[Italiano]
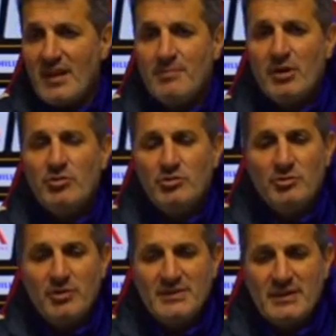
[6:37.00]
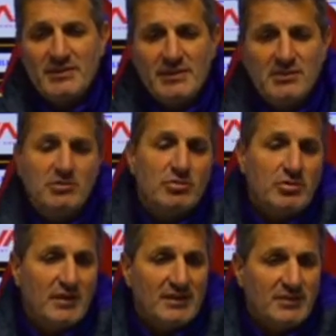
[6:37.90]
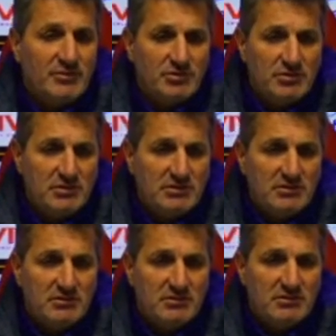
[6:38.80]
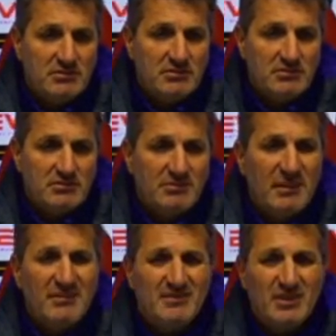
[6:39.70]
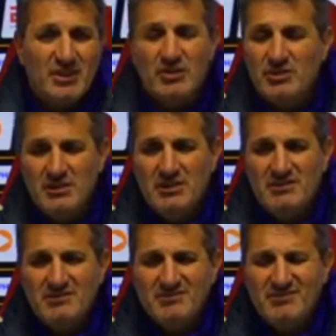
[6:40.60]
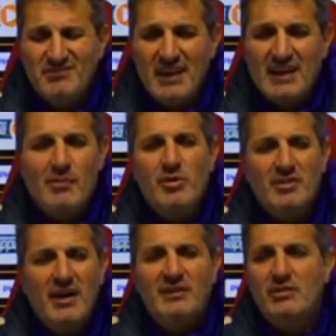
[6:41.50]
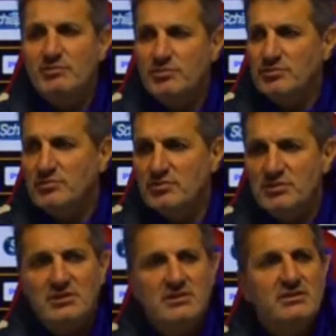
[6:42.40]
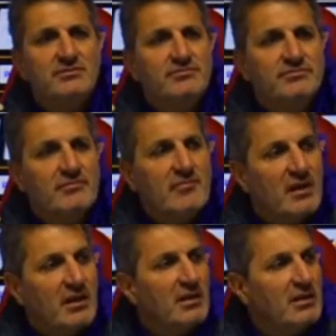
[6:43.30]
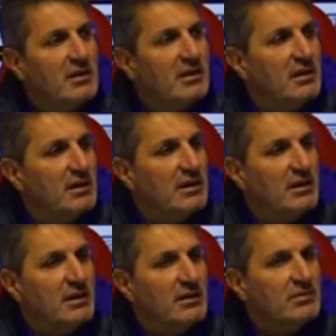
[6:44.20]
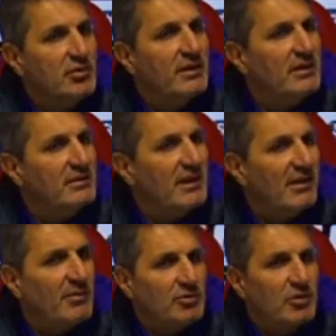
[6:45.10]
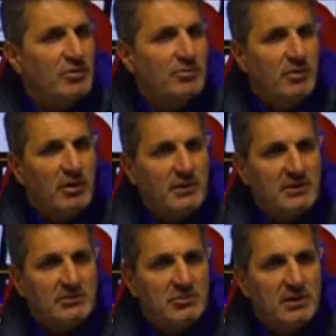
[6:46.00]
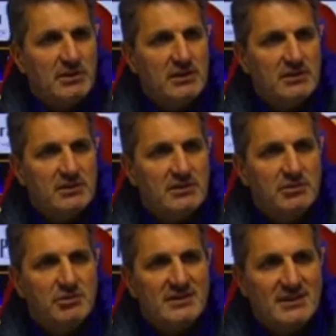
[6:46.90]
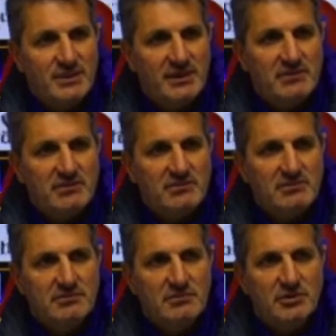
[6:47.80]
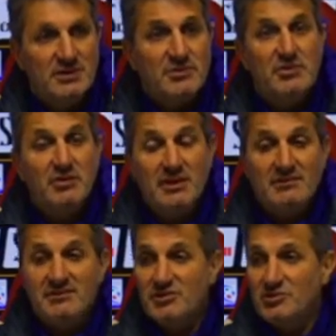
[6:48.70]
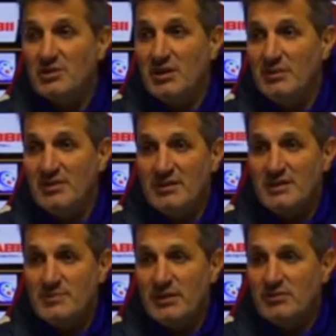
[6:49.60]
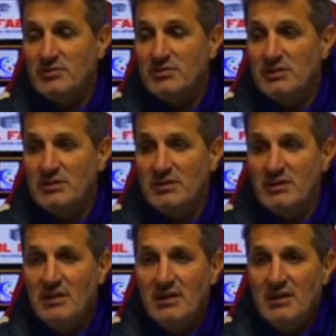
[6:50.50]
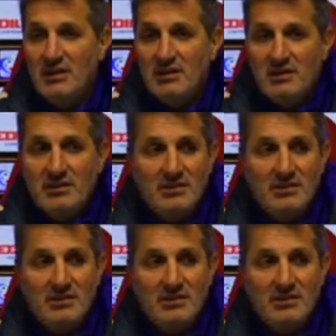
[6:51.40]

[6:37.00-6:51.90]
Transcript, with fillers: però noi dobbiamo pensare ai partiti durano 90 minuti ma credo che noi eravamo arrivati a un punto di, eh, dove avevamo trovato un po' la quadratura di, di questo aspetto, di questo aspetto che sicuramente è un aspetto di... Presosta.